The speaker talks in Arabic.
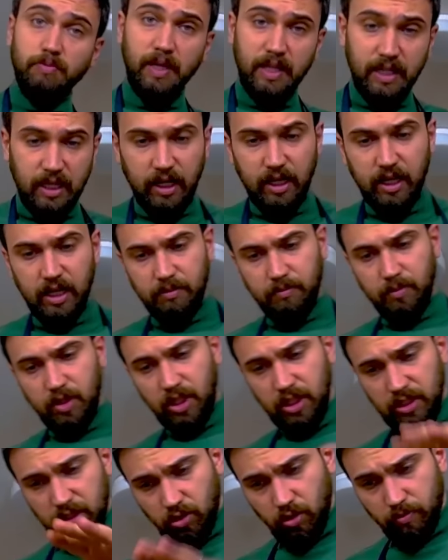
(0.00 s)
بالخلاط
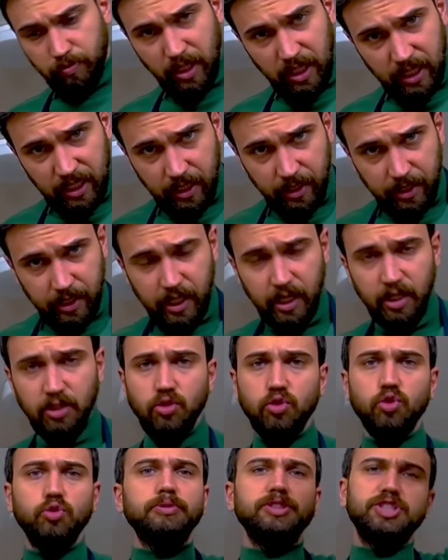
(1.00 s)
بنحطهم
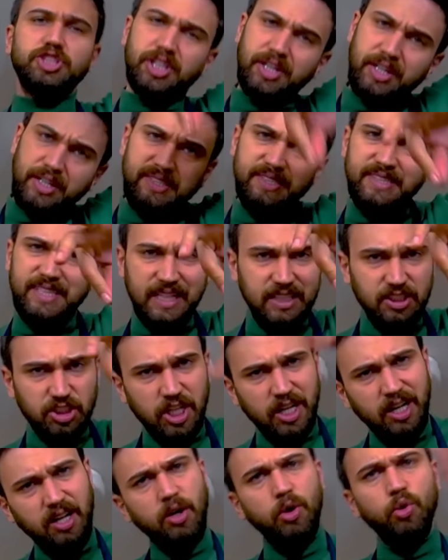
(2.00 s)
بالخلاط وبنشر الزيت
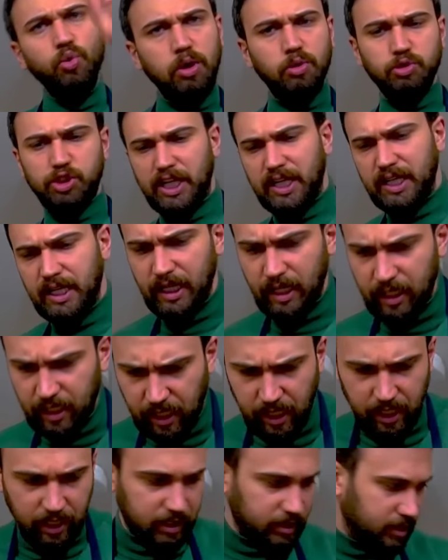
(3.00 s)
شر هو وشغال
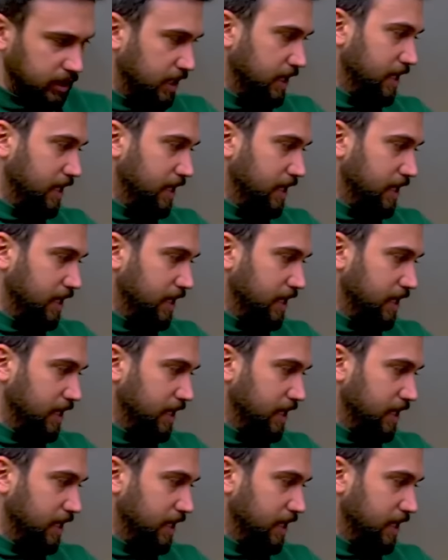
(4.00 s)
الخلاط